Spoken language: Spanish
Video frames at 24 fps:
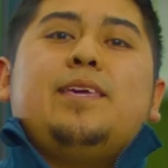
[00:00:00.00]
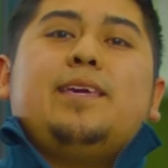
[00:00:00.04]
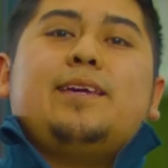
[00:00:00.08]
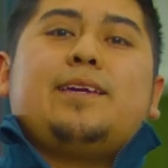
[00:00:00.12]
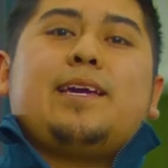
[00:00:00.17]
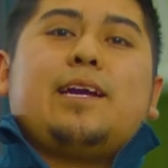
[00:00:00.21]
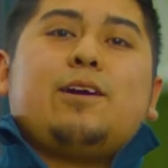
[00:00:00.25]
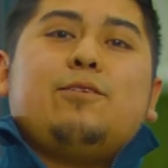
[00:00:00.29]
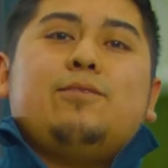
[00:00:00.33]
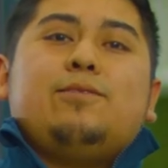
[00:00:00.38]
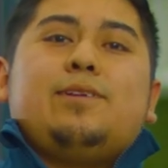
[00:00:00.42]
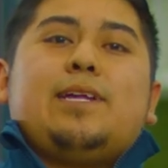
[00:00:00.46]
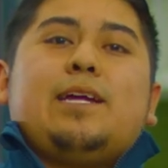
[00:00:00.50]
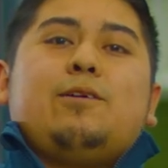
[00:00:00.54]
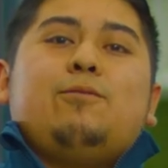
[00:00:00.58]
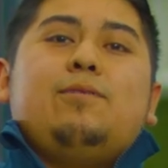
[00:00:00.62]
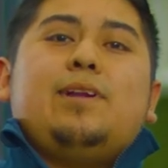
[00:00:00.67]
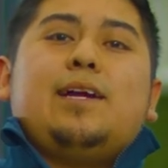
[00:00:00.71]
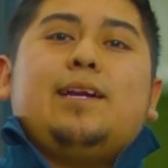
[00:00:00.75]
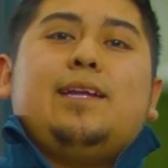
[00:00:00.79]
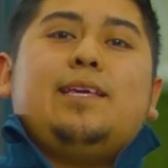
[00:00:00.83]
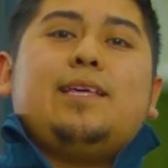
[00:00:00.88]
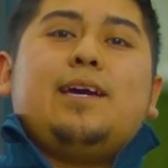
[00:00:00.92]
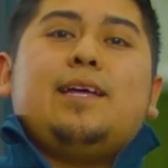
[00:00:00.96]
y que con
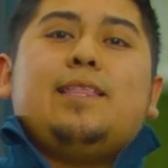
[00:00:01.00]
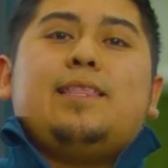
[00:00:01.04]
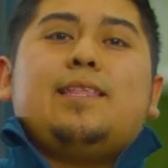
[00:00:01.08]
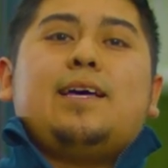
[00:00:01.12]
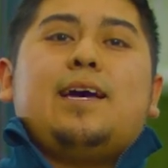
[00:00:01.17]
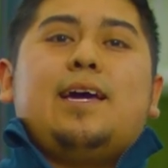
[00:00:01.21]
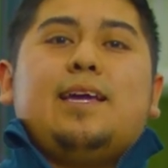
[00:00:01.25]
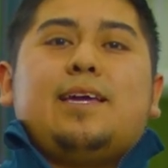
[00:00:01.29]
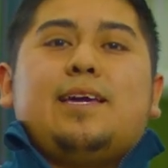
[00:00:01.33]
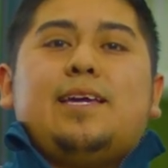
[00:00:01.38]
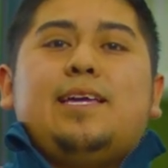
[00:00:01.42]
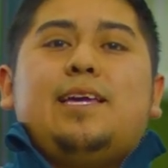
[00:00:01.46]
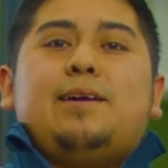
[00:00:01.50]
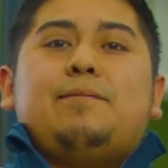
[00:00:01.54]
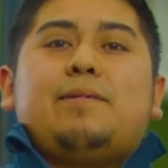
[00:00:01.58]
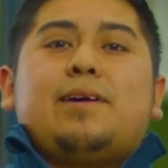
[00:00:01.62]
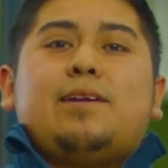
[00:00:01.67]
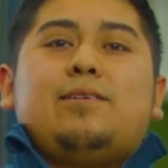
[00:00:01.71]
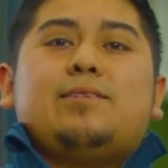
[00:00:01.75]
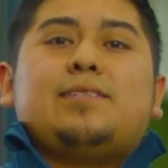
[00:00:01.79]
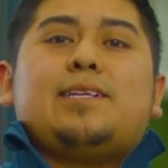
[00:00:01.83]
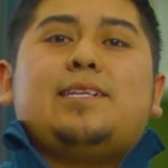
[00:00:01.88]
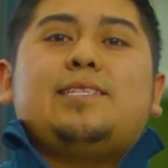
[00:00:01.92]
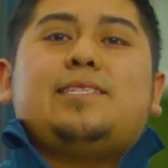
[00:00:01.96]
regularidad hay que
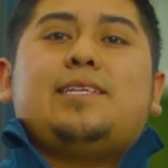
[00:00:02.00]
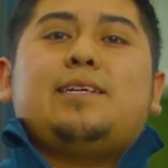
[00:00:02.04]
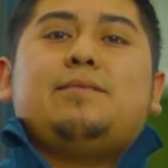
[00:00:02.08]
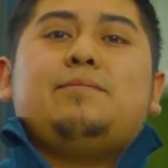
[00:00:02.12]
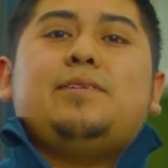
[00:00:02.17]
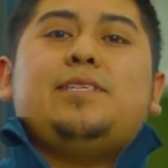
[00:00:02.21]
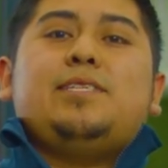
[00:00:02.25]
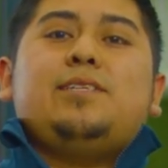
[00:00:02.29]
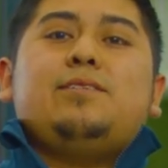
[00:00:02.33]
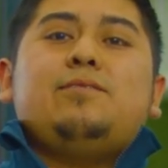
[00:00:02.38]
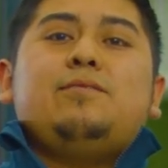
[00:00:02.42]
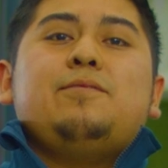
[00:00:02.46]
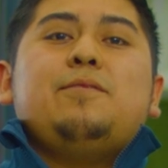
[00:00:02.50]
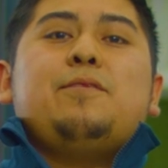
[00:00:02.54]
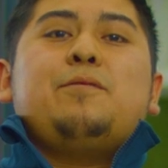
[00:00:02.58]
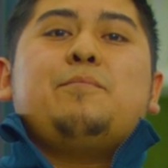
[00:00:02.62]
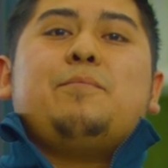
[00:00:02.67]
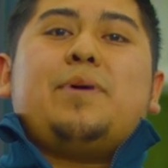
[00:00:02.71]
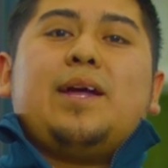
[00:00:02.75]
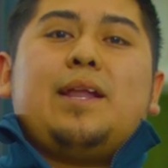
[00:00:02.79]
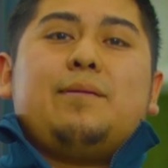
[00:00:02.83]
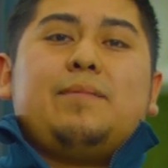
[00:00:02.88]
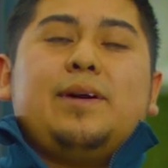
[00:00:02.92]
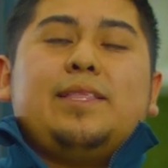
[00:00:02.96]
llevarlos al servicio
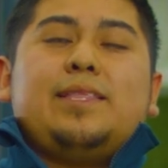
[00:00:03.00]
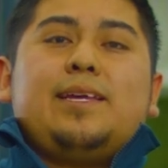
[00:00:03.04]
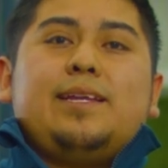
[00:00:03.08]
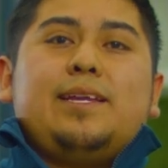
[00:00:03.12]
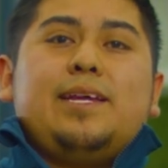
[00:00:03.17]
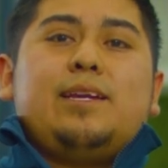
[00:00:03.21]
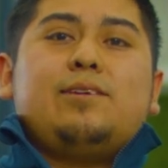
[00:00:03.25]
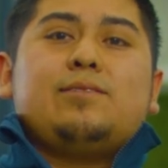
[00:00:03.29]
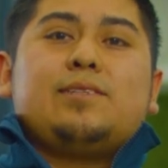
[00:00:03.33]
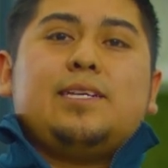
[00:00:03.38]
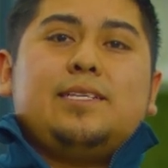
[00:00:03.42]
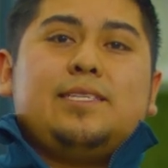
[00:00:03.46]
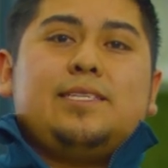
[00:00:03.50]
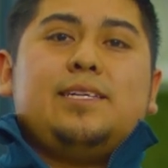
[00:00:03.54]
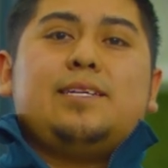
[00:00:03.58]
para mantenerlos al